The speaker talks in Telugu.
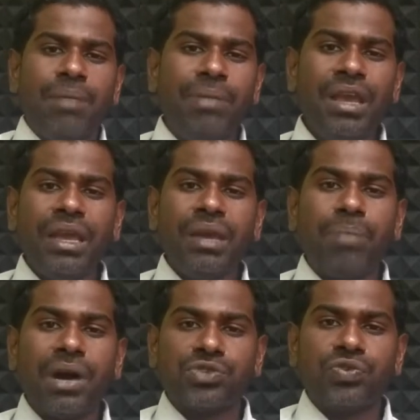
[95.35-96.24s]
మీ
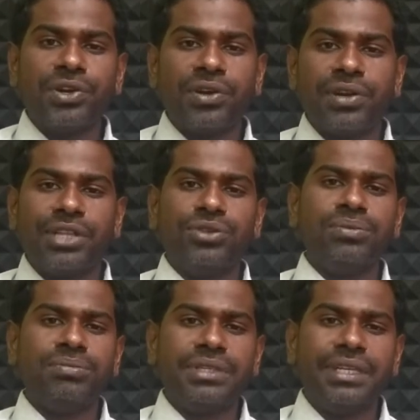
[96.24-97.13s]
పాస్వర్డ్ నందు
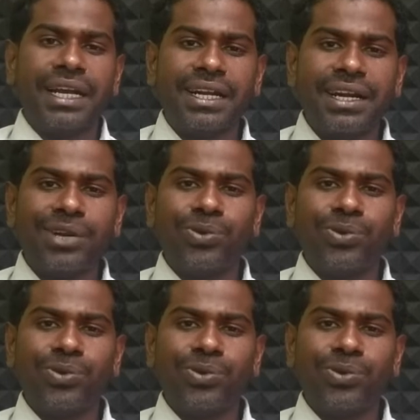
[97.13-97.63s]
ఎక్కడ